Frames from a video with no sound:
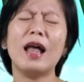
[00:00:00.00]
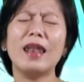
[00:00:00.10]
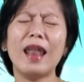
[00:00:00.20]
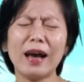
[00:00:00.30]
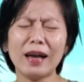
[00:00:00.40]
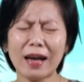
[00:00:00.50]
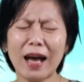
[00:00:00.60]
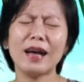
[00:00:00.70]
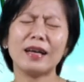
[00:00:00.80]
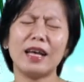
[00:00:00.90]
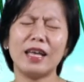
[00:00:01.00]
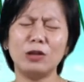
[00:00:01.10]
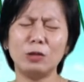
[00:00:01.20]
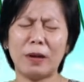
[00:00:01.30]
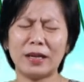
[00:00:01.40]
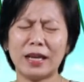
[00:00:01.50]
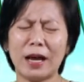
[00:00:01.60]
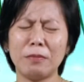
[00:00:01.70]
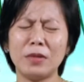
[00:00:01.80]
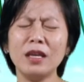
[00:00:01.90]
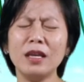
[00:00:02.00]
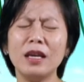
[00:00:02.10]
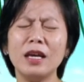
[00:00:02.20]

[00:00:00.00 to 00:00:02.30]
langkah kehidupan kami